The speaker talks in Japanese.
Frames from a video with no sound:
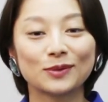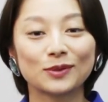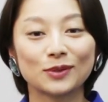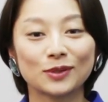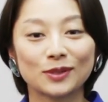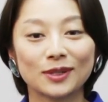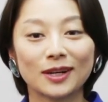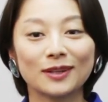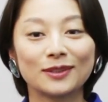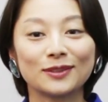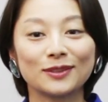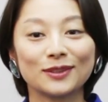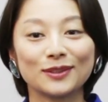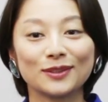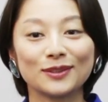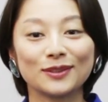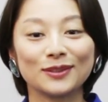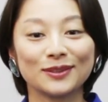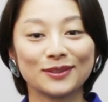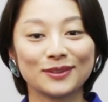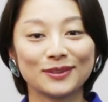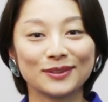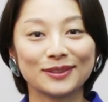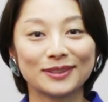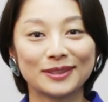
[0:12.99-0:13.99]
辛く
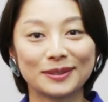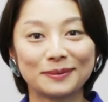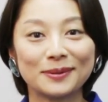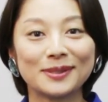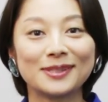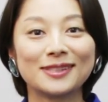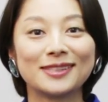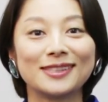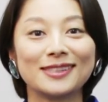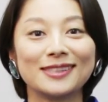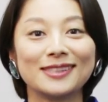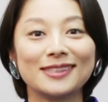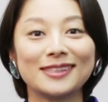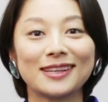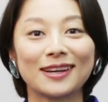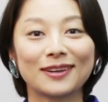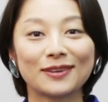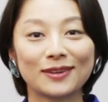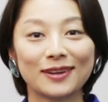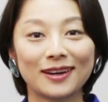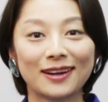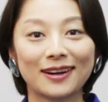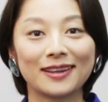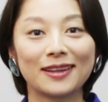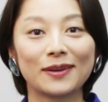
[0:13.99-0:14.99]
厳しい
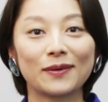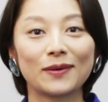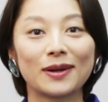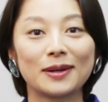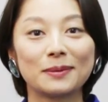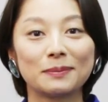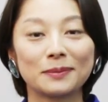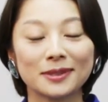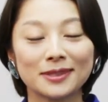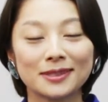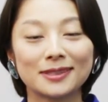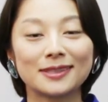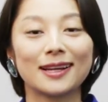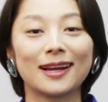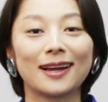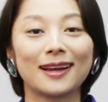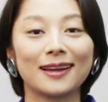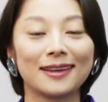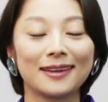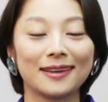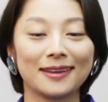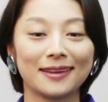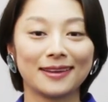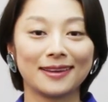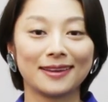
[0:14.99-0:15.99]
役柄ではありまし
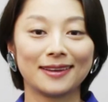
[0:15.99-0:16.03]
た、